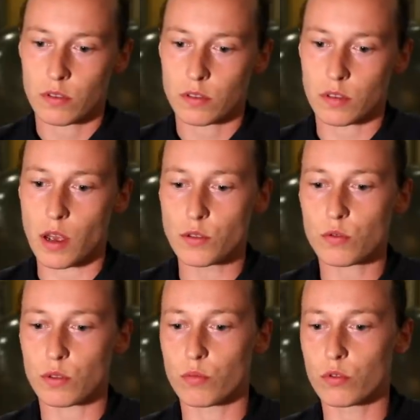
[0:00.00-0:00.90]
ça
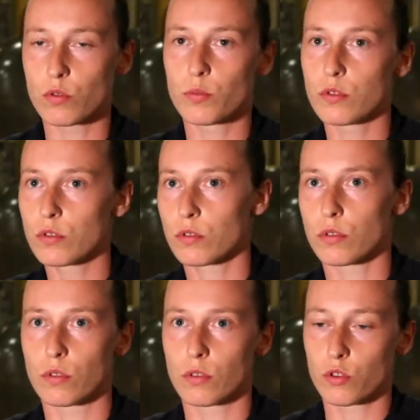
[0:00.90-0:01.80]
instruit beaucoup plus
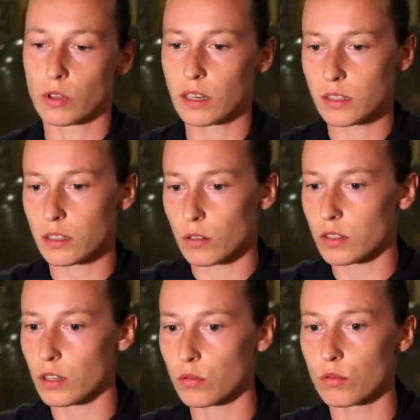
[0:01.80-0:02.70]
que, que, de rester dans
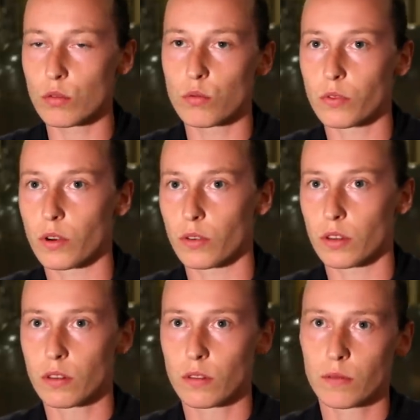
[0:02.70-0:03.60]
sa zone de confort en
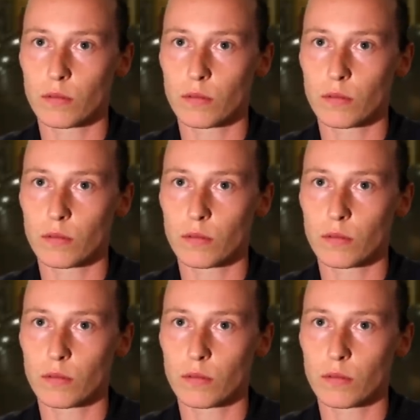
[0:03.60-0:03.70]
fait